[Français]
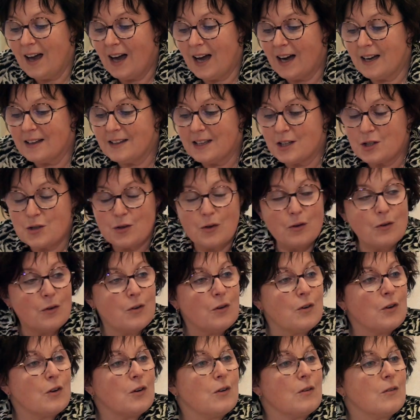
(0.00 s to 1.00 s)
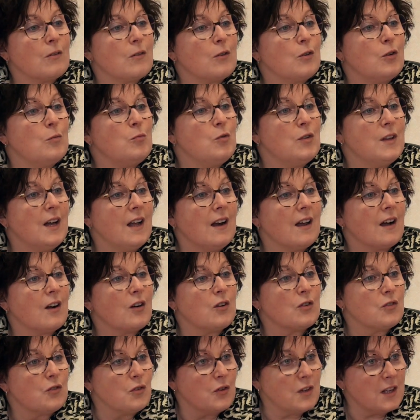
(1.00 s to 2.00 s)
un agent communal, un
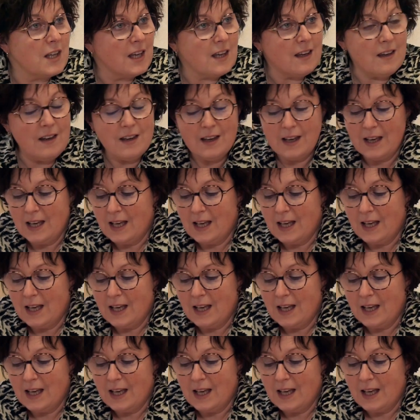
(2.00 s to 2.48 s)
cantonnier,